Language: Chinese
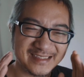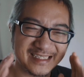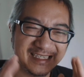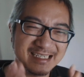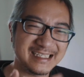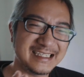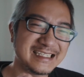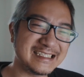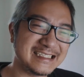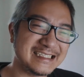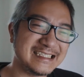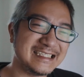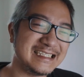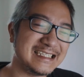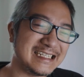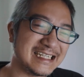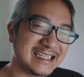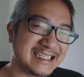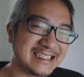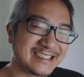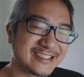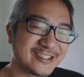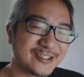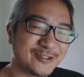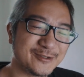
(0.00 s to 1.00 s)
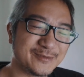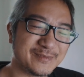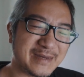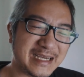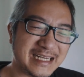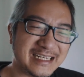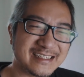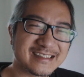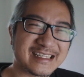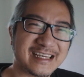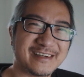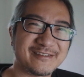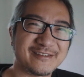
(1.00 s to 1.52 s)
二零一一年的时候卖
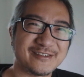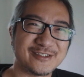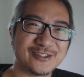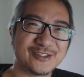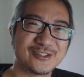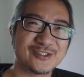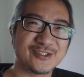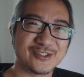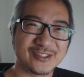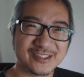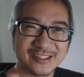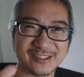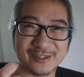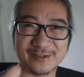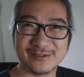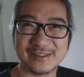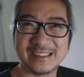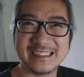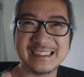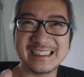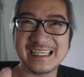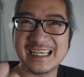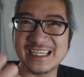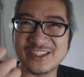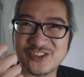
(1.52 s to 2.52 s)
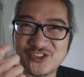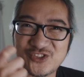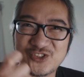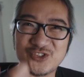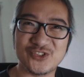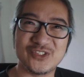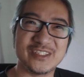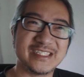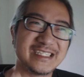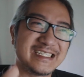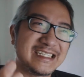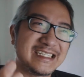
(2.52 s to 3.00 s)
掉单反，我就说手机可以取